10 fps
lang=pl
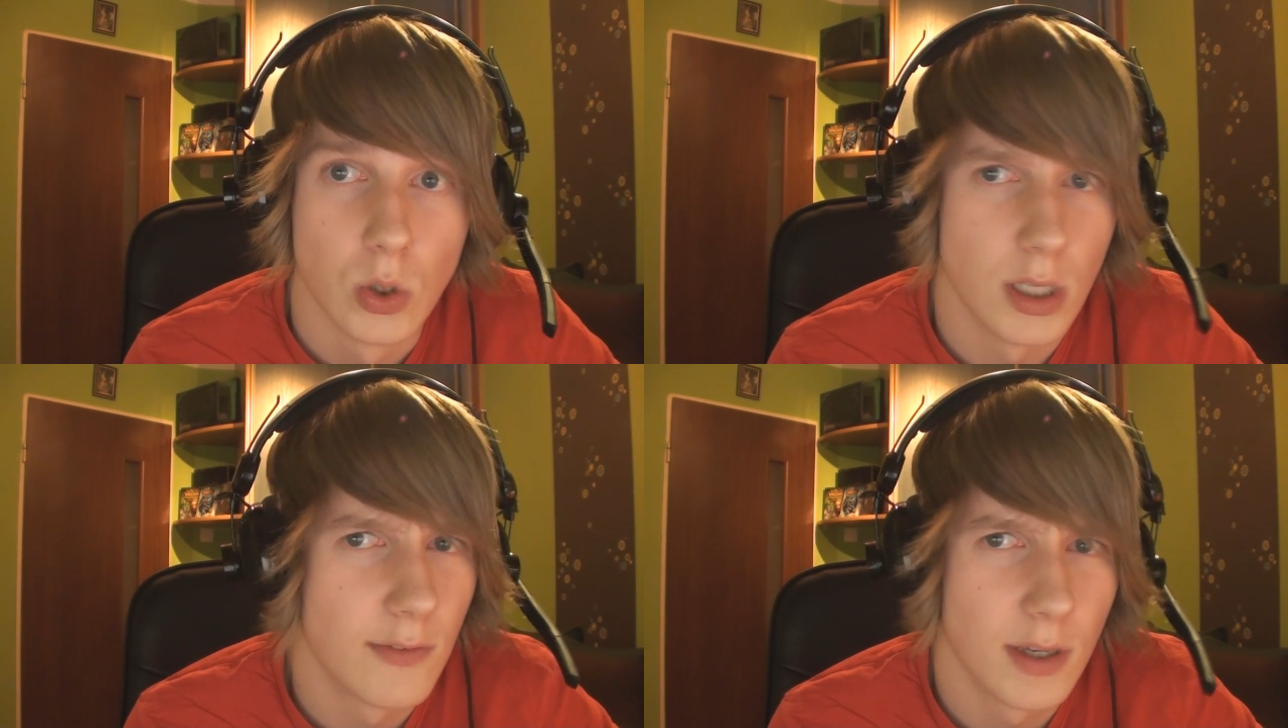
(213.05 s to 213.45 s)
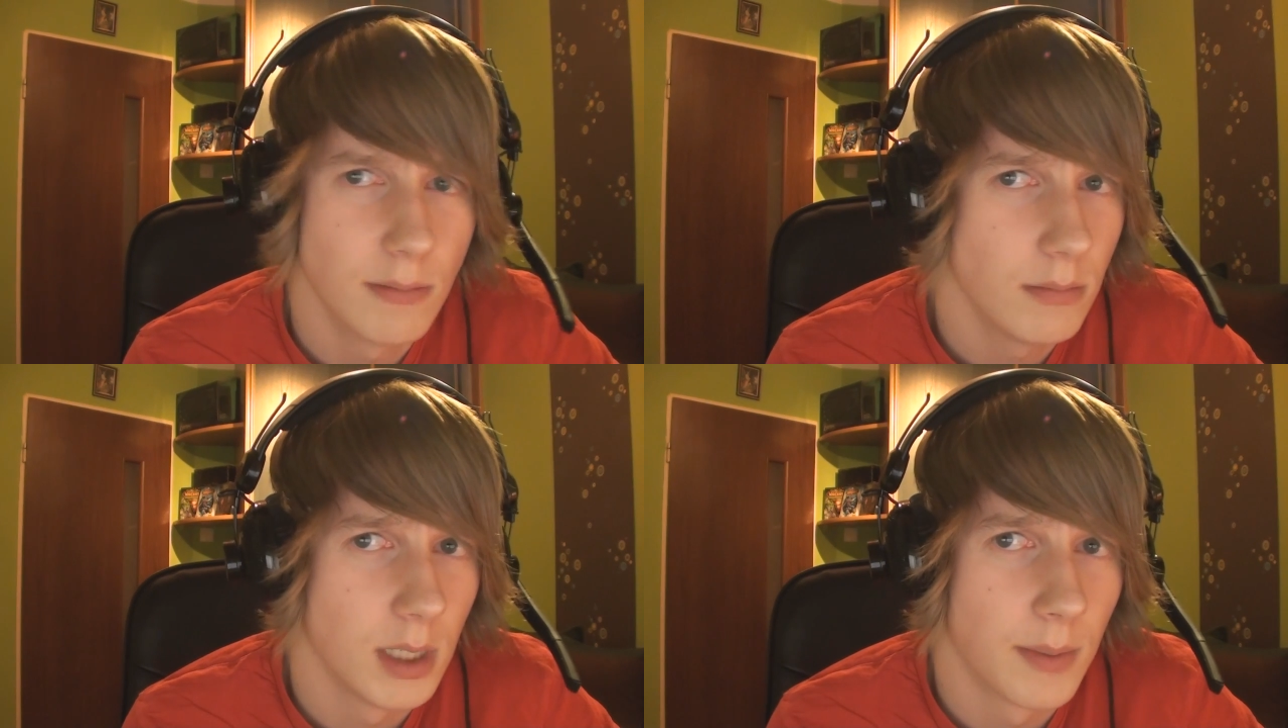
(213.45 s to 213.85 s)
Nie
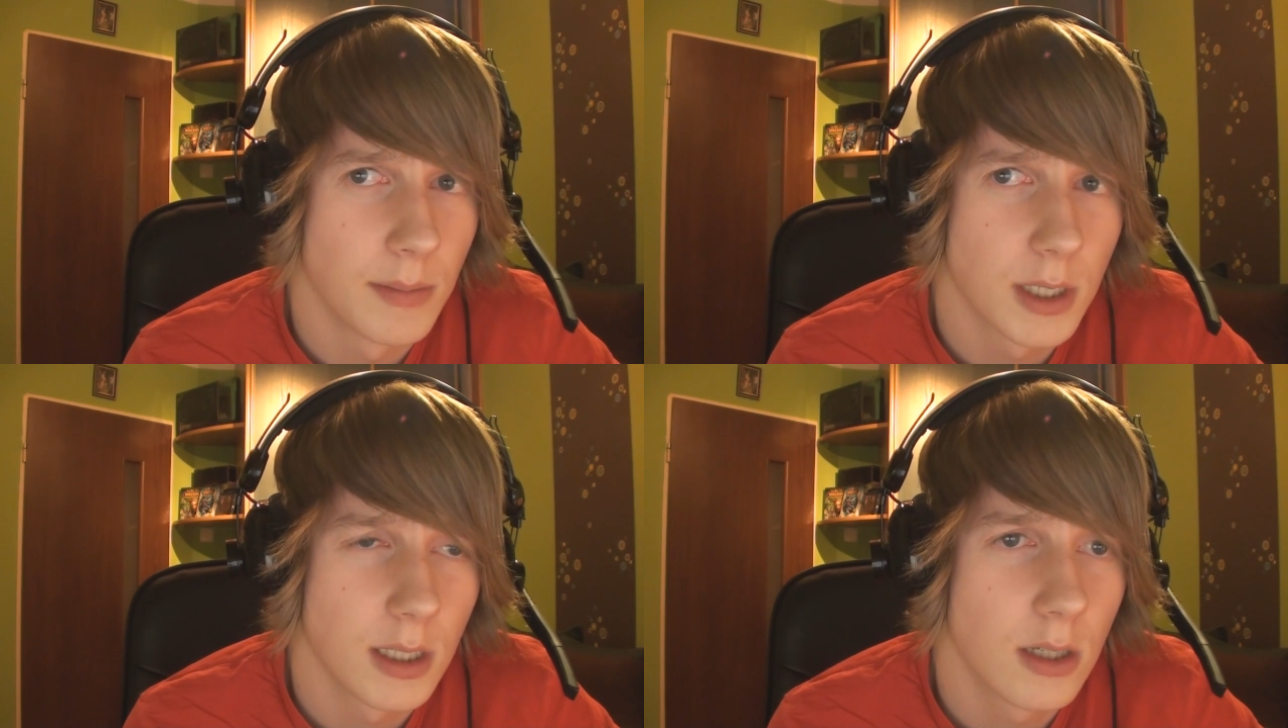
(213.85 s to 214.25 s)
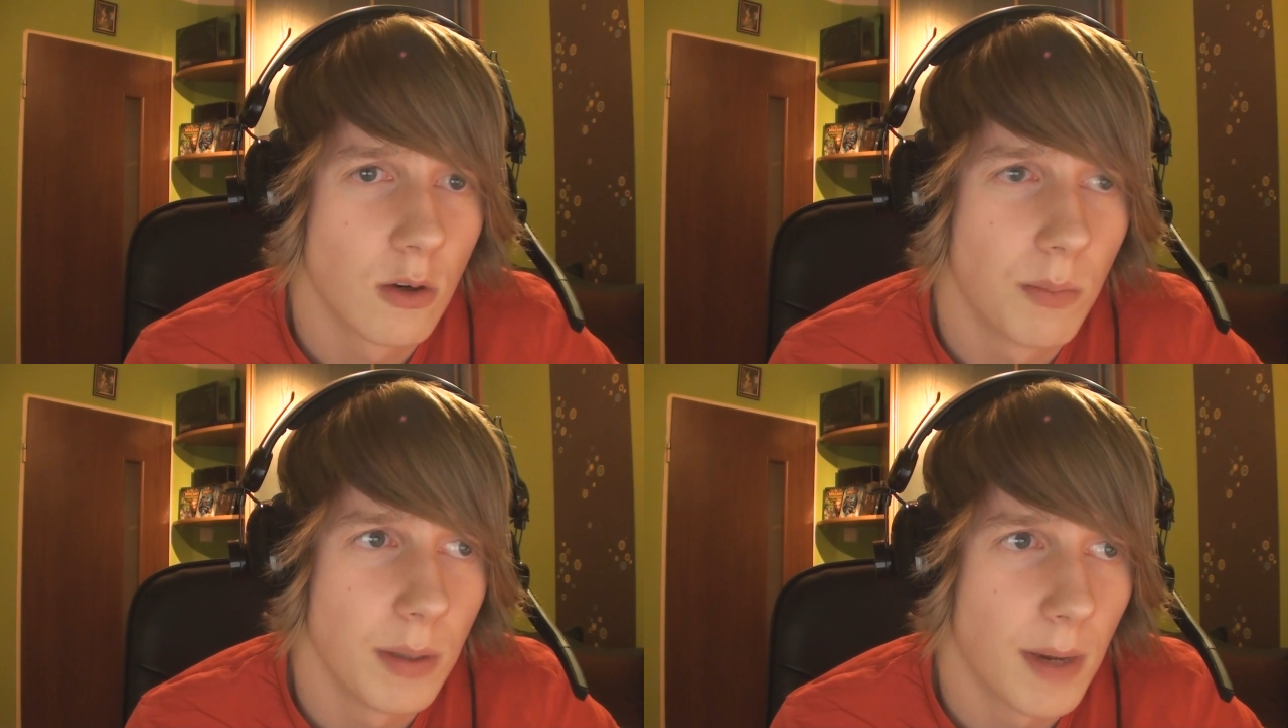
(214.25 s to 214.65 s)
wiem, nie mam żadnych
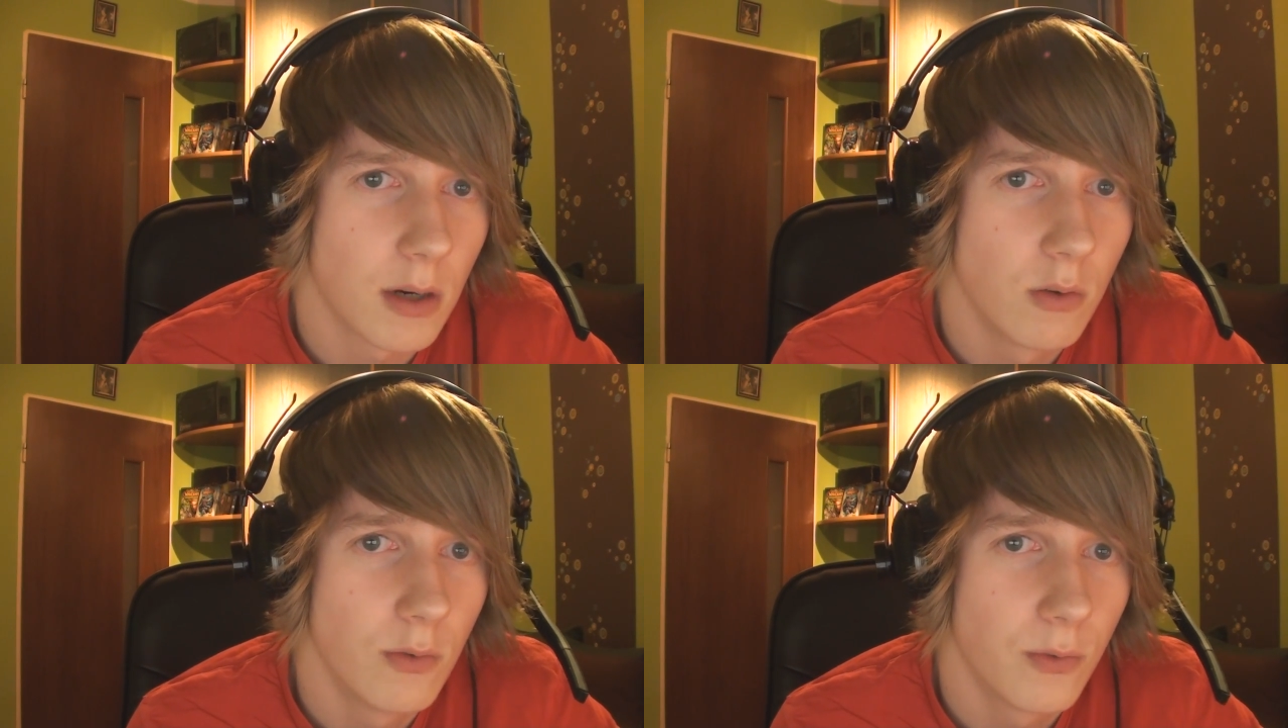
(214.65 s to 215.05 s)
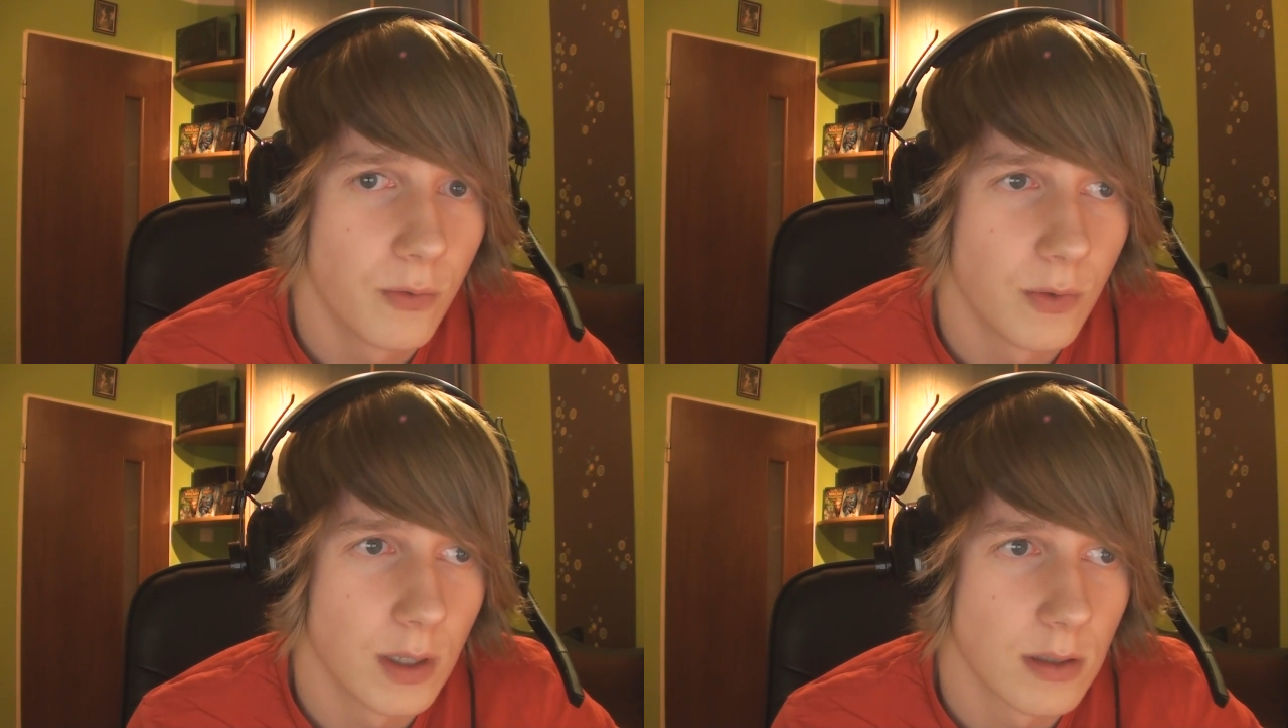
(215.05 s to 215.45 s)
kumpli
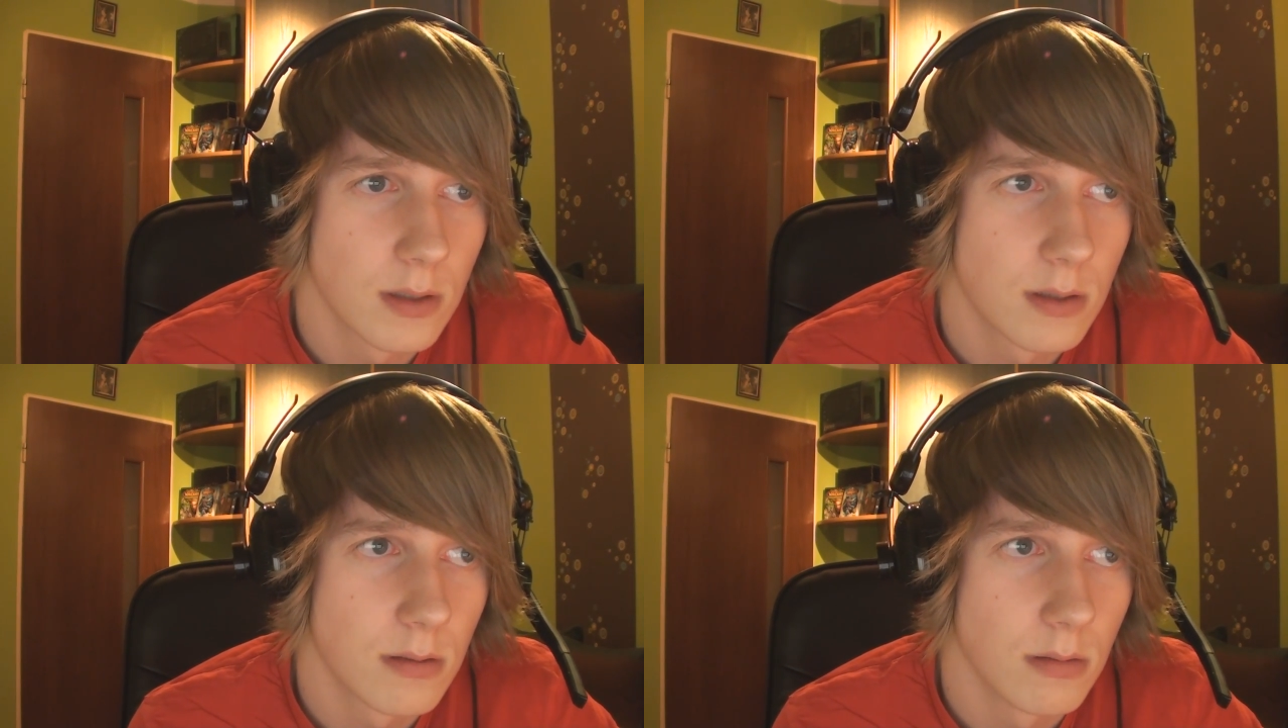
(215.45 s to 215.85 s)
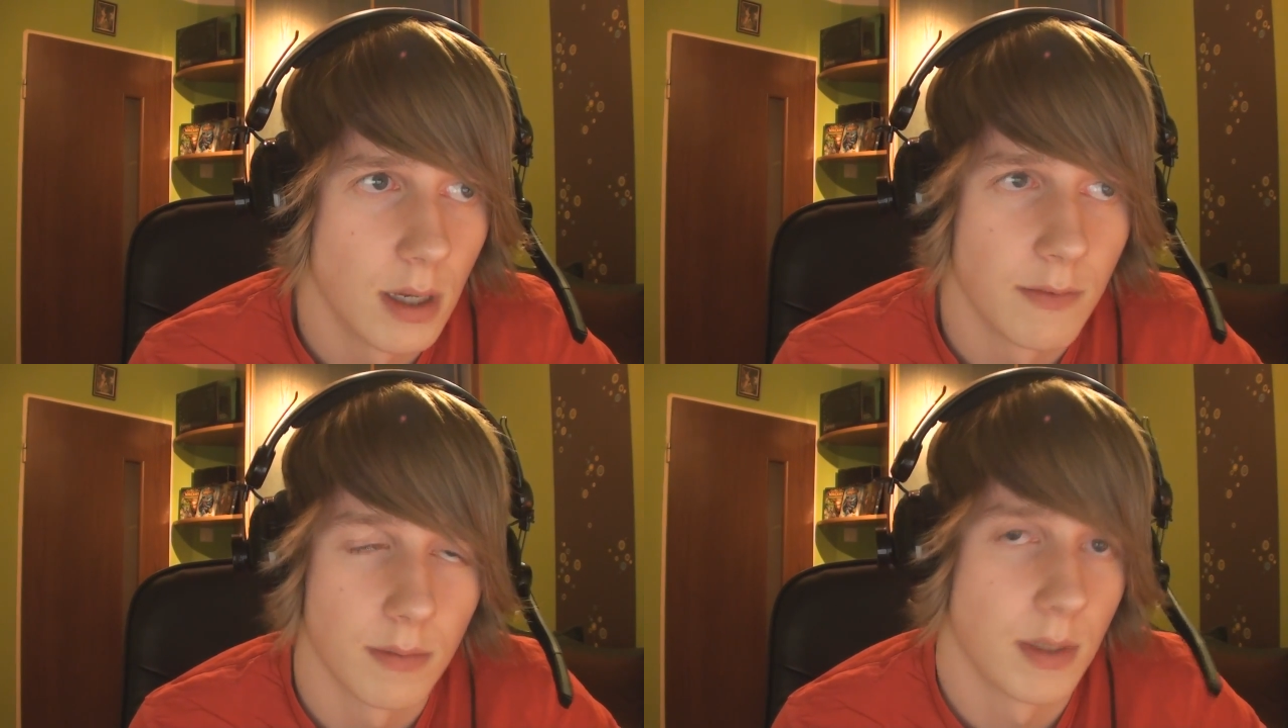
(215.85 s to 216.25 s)
magów, więc
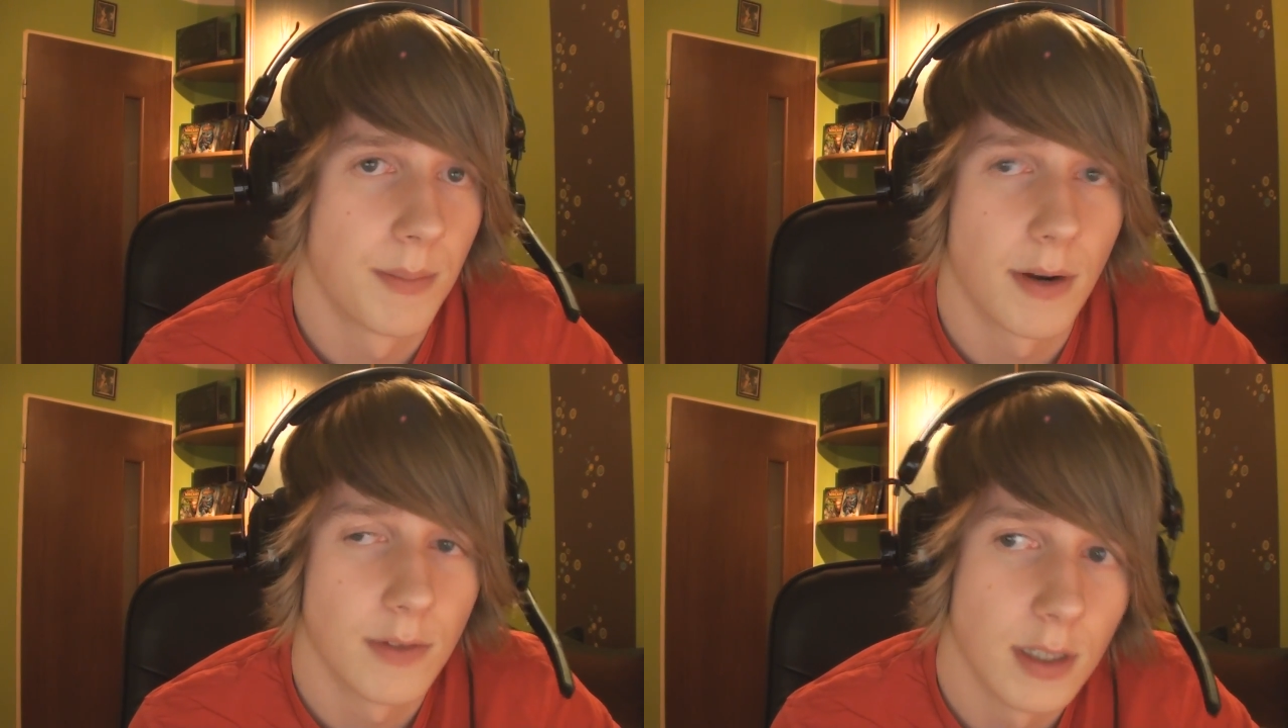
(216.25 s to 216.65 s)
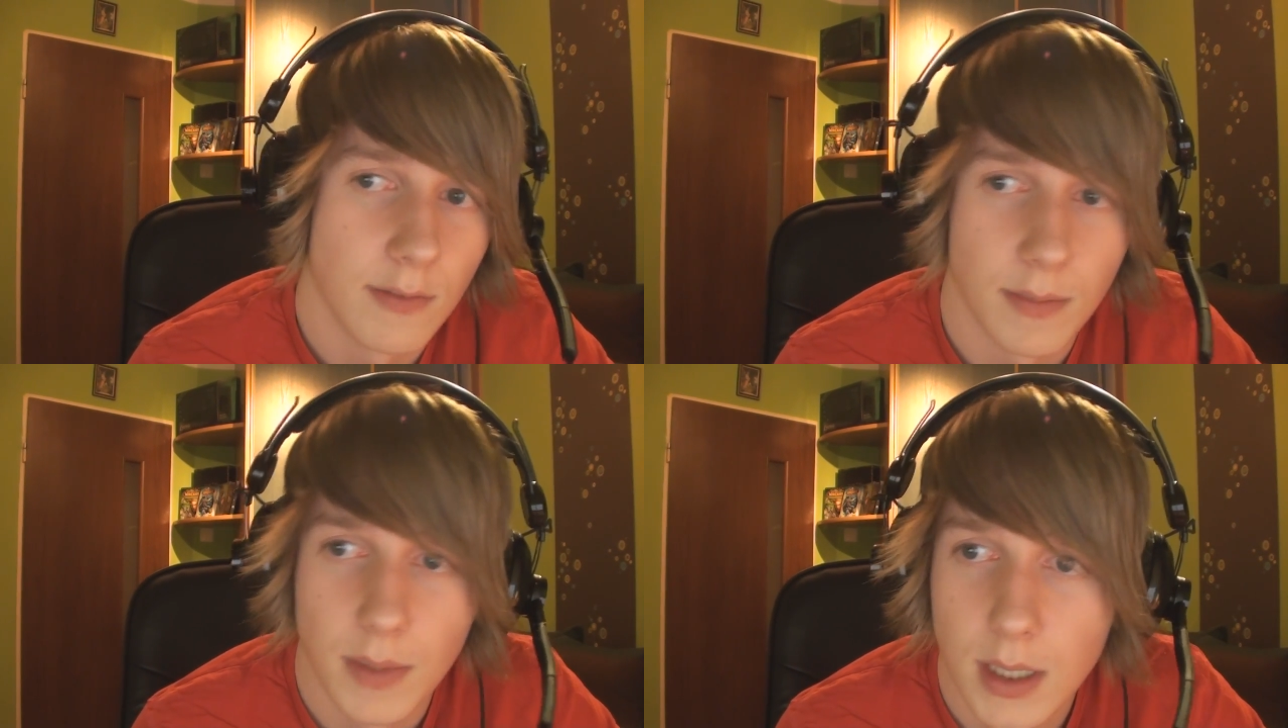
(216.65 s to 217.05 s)
nie wiem, naprawdę
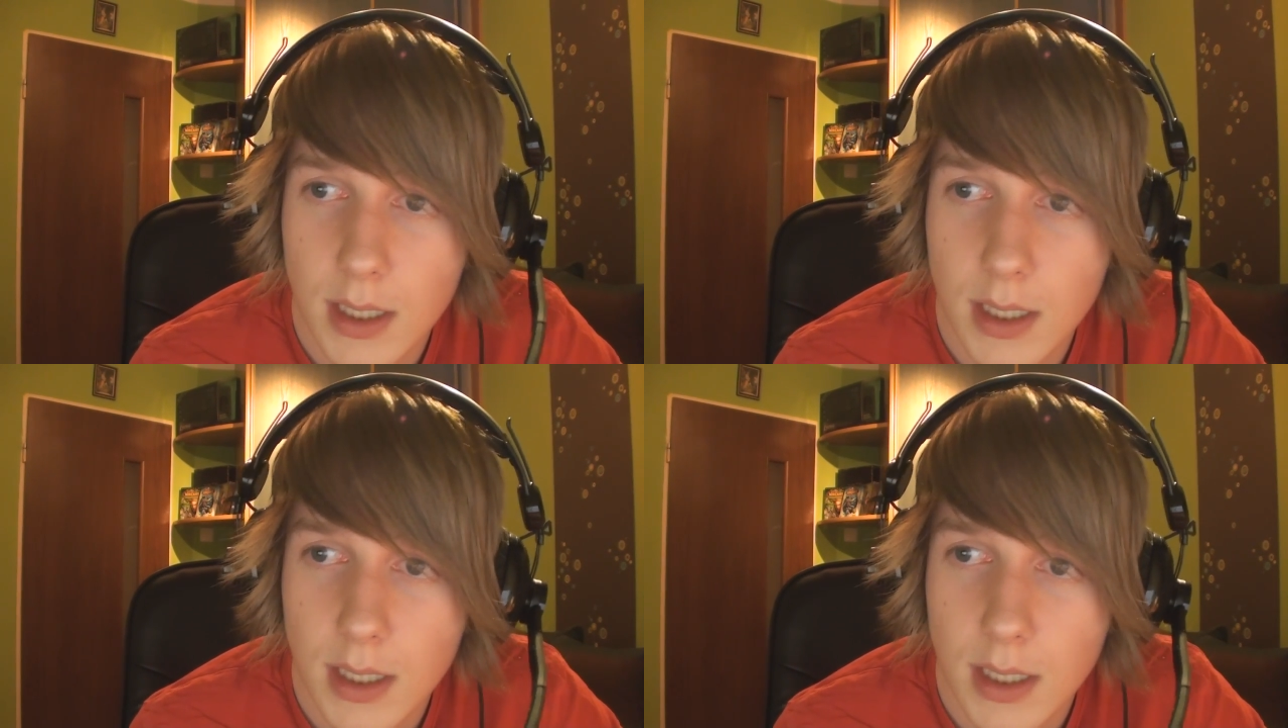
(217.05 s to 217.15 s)
nie wiem.